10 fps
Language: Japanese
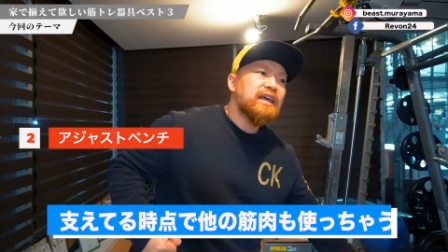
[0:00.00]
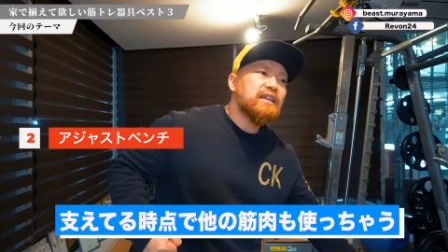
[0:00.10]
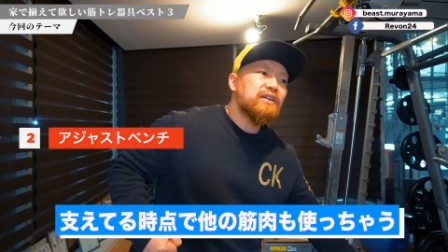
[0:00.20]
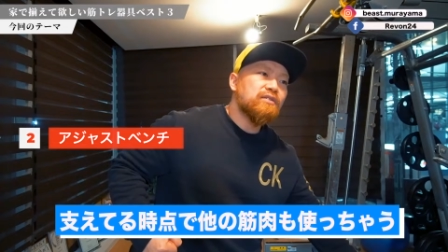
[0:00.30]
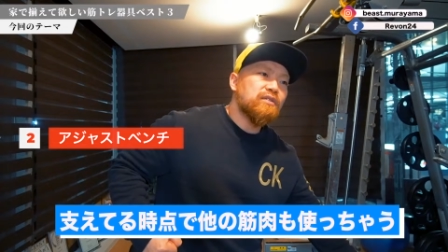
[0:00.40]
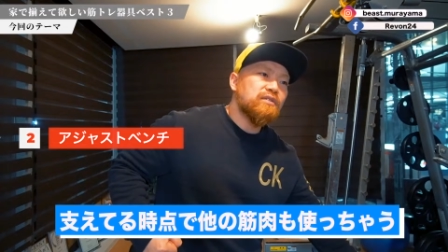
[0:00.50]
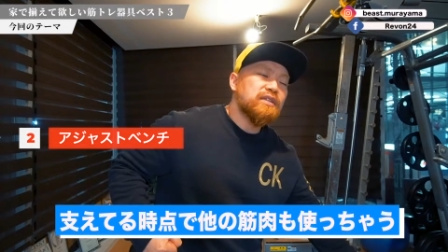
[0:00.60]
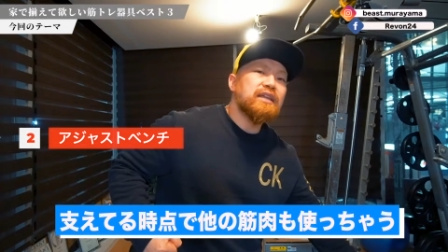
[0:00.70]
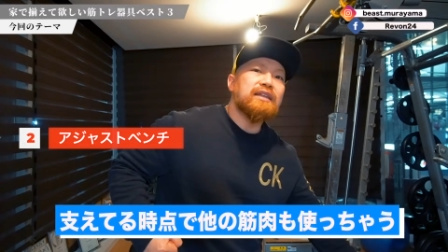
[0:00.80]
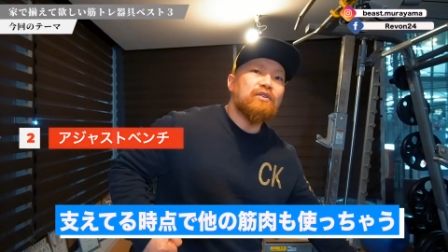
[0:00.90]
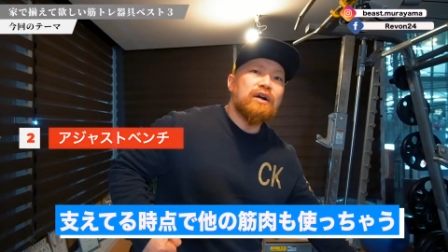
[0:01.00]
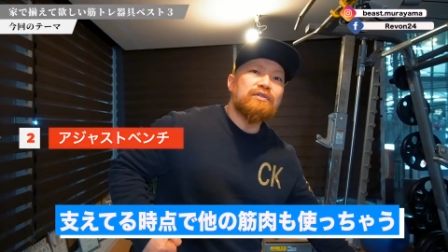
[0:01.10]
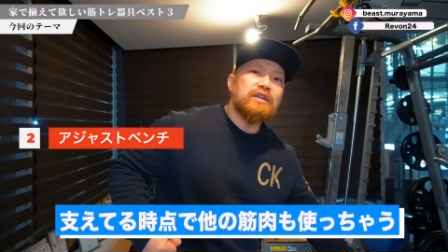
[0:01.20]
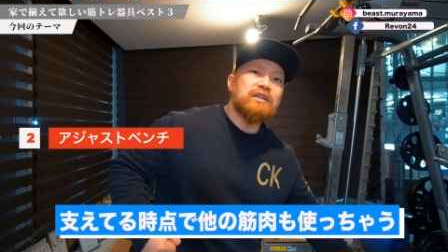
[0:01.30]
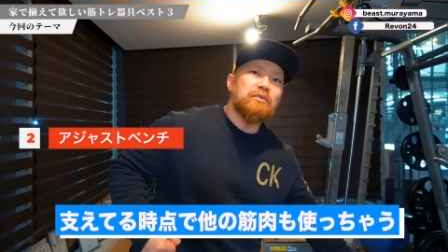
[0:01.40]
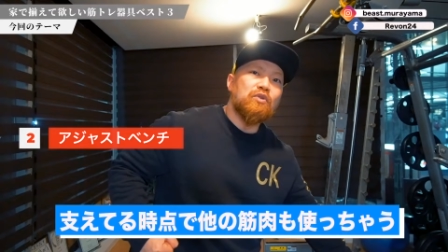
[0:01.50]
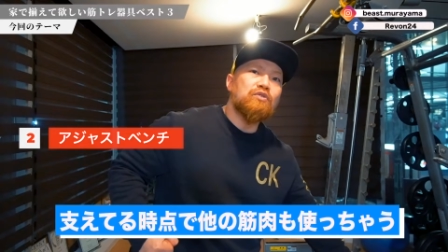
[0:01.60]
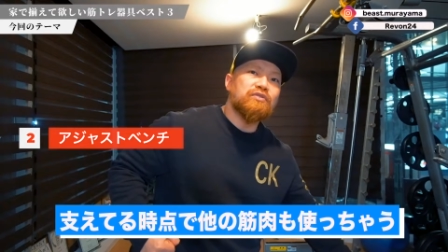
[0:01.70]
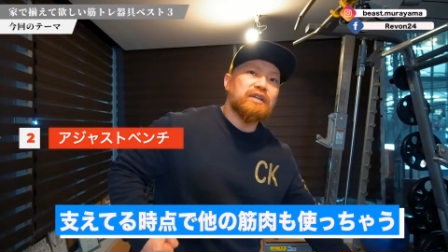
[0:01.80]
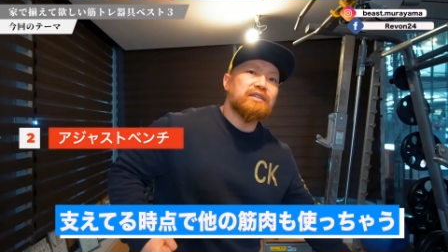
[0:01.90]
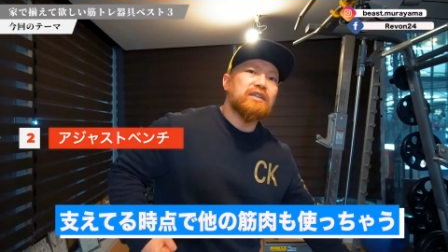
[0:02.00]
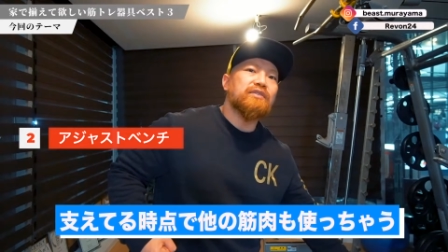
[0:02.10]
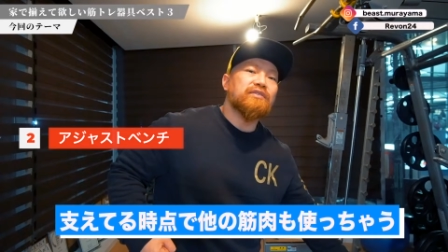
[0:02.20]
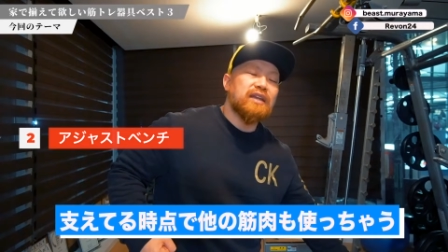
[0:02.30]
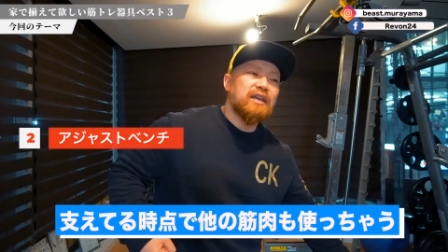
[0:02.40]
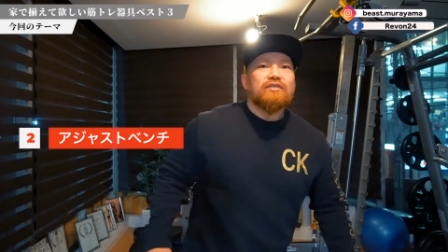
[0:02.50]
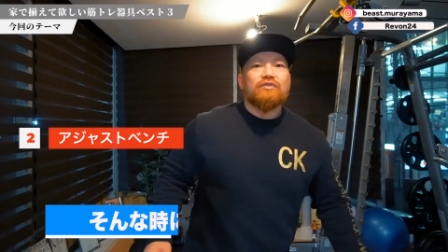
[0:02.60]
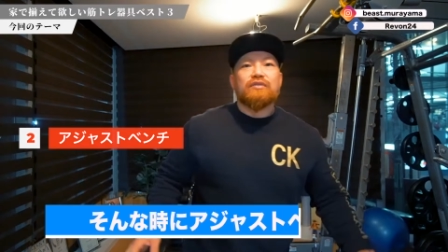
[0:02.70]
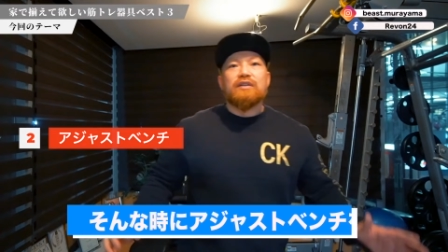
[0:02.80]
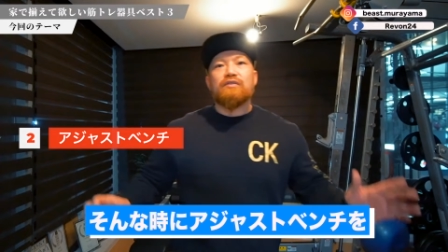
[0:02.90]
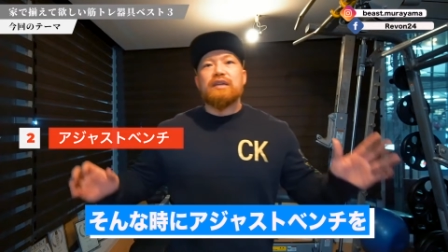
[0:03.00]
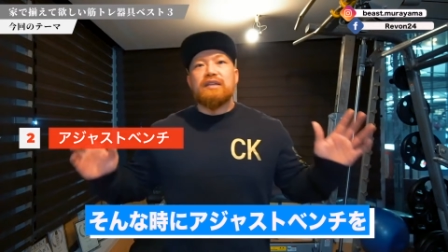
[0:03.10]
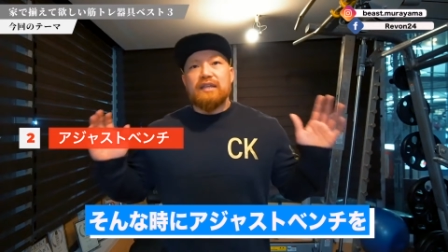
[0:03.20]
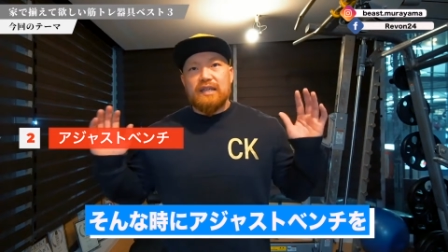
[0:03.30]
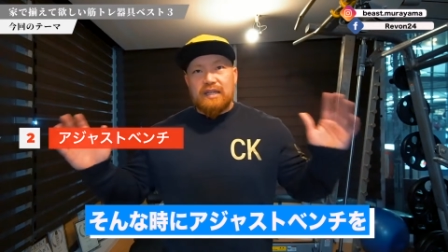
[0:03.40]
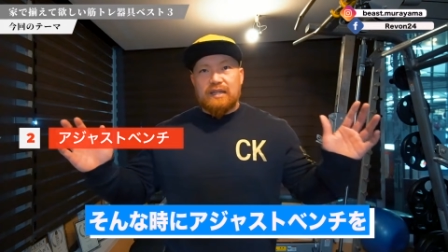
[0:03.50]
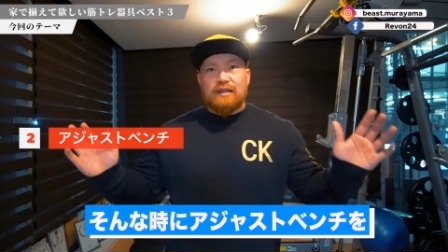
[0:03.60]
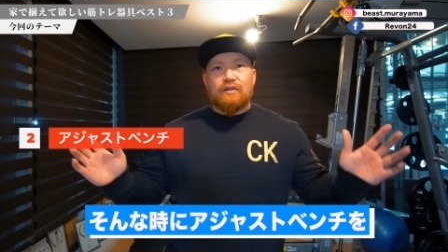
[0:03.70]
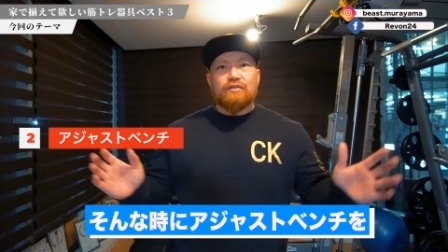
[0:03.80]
えてる時点で他の筋肉も多く使っちゃうんですねそういった時に